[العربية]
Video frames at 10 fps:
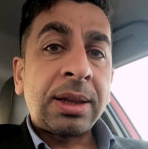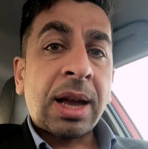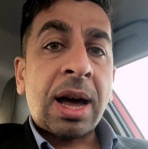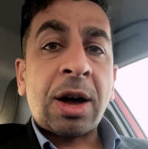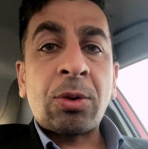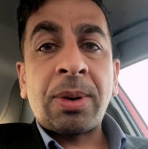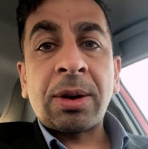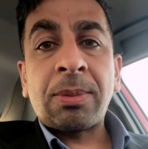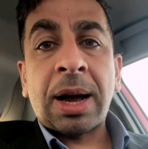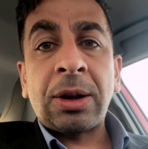
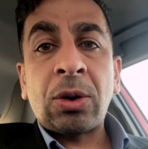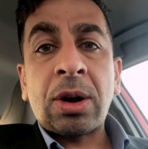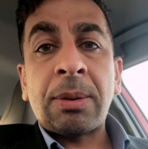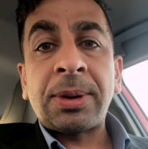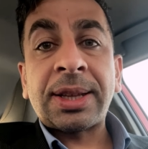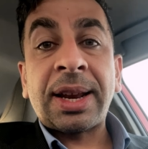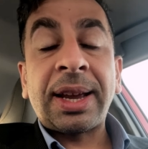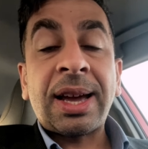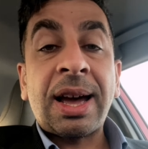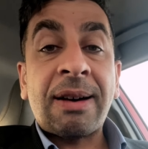تقاربك مع اللغة
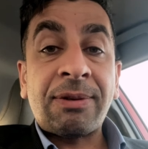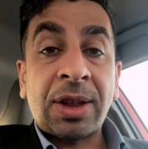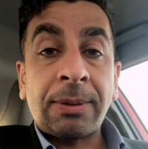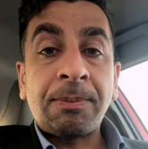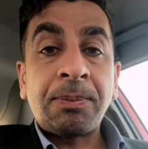بطريقة أفضل